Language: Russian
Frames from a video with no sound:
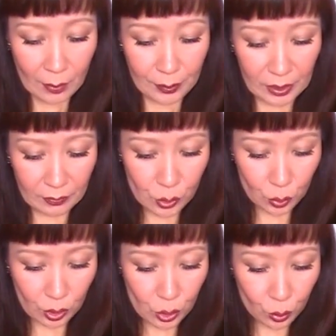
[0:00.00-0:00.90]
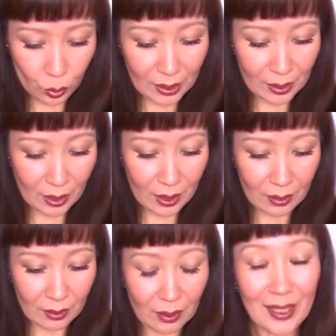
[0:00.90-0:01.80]
Первое, с чего начну,
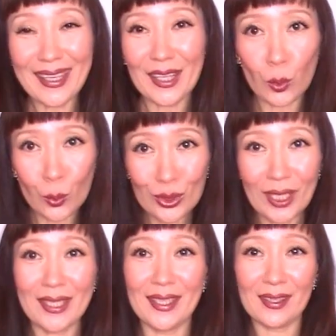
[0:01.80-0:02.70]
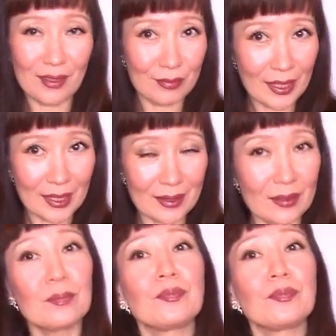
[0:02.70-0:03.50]
это лаки от галереи Lafayette.